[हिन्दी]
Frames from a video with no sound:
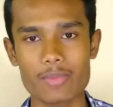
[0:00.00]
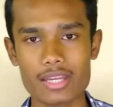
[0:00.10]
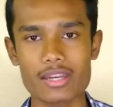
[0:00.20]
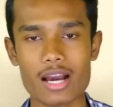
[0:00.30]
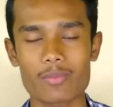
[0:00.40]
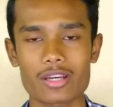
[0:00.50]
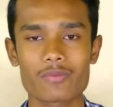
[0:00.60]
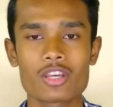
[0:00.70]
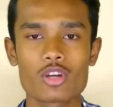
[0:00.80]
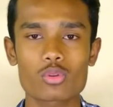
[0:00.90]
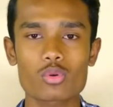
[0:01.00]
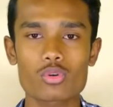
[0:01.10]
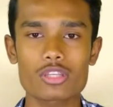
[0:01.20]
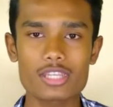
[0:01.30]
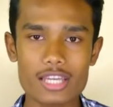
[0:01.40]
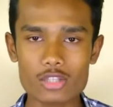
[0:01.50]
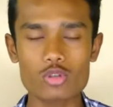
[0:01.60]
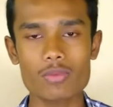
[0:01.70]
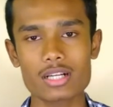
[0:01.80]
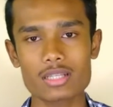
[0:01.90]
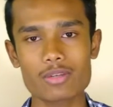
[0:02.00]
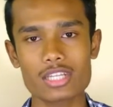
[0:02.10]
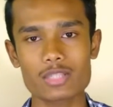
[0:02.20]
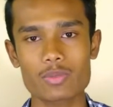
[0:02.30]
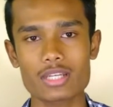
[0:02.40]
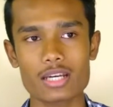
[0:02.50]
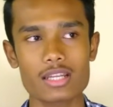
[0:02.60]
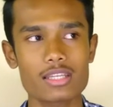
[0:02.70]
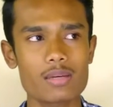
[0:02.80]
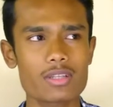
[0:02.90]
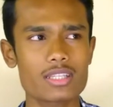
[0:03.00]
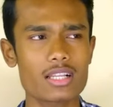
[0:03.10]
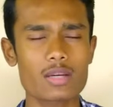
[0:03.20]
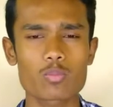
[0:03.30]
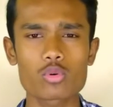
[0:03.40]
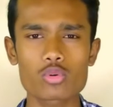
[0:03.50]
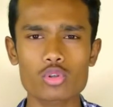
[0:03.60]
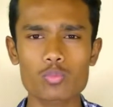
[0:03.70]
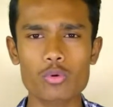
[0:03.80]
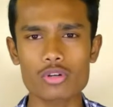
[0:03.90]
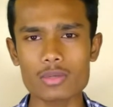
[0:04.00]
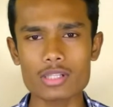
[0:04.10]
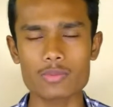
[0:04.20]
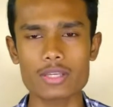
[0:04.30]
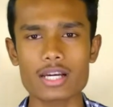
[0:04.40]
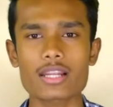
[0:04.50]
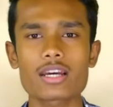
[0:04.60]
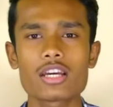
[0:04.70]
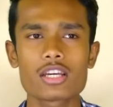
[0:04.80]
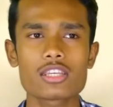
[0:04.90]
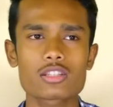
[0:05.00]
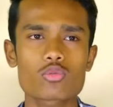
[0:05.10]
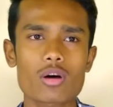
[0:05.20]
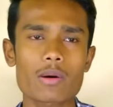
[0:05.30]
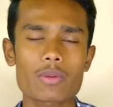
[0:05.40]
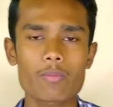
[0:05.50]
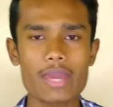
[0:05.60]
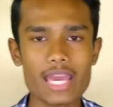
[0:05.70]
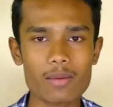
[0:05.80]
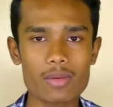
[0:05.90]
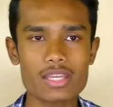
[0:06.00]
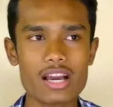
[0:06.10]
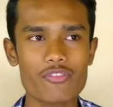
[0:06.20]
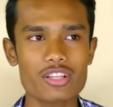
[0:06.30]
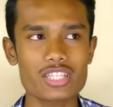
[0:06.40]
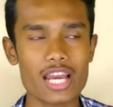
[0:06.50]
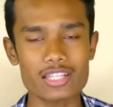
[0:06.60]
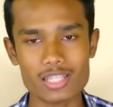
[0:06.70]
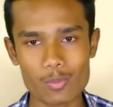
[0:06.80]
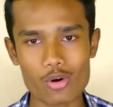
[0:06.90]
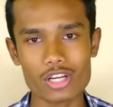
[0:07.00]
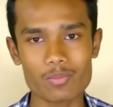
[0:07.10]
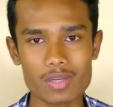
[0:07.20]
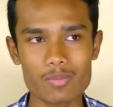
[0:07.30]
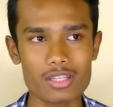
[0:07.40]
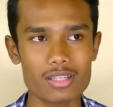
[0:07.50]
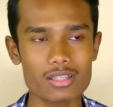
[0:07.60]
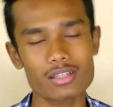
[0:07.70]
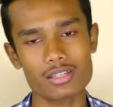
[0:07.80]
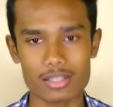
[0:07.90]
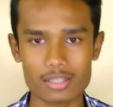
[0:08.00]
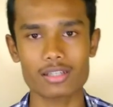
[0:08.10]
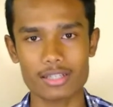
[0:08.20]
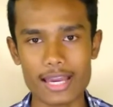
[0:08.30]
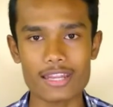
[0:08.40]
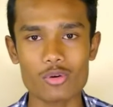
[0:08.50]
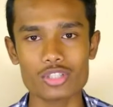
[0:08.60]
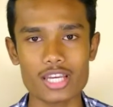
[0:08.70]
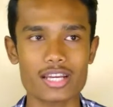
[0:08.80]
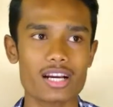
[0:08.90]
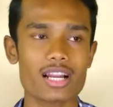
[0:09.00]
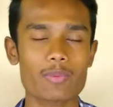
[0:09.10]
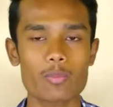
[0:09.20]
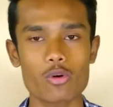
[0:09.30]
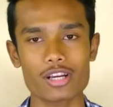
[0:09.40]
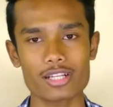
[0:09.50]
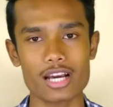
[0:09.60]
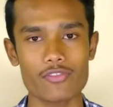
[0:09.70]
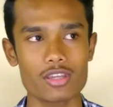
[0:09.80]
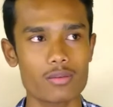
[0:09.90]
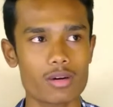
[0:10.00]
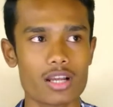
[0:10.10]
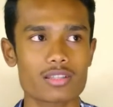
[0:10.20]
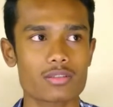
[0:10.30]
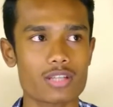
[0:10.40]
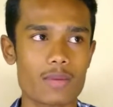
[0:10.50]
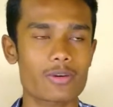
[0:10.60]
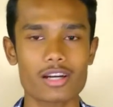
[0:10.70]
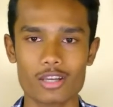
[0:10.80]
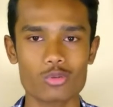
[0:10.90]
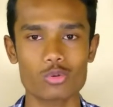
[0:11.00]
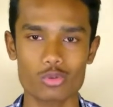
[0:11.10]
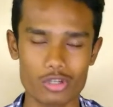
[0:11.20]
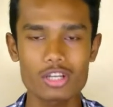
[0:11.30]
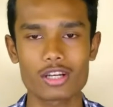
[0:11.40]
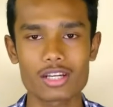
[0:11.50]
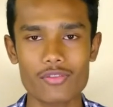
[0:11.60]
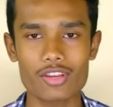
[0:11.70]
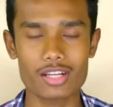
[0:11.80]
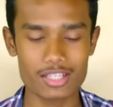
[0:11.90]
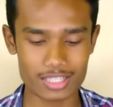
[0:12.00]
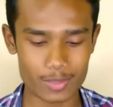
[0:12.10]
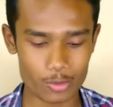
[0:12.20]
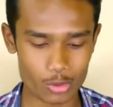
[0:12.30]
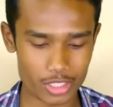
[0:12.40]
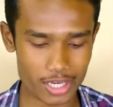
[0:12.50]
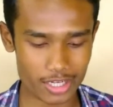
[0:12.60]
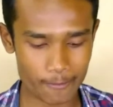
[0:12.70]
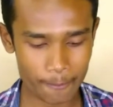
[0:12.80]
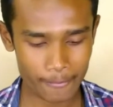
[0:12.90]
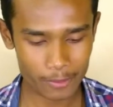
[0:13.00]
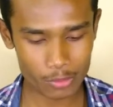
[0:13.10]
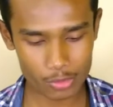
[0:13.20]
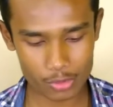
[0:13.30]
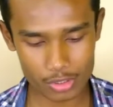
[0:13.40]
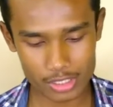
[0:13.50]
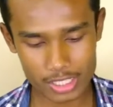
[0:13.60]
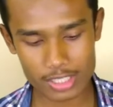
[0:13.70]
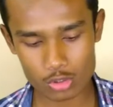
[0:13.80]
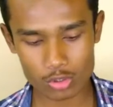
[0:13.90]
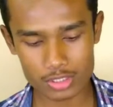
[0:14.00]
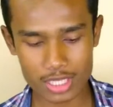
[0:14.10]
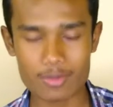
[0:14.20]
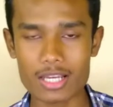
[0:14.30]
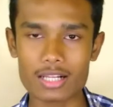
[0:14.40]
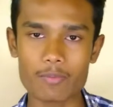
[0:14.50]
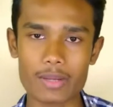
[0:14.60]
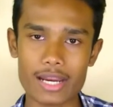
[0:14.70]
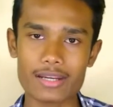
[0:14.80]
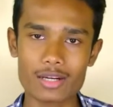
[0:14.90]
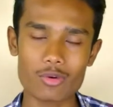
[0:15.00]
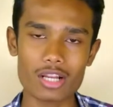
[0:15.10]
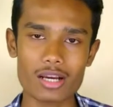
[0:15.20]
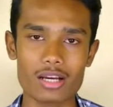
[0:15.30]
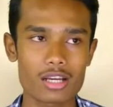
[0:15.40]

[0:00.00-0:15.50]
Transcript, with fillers: मेन नाम है तो ये जो मल्टीमीडिया स्पीकर है ये बेसिकली एक ब्लूटूथ पोर्टेबल स्पीकर है इसको आप अपने बैग में या फिर शायद से पॉकेट में भी कैरी हो जाएगा अगर आपका पॉकेट काफ़ी बड़ा टाइप का है तो डेफिनेटली ये सपोर्ट हो जाएगा तो ये जो जे ब्रांडेड वाला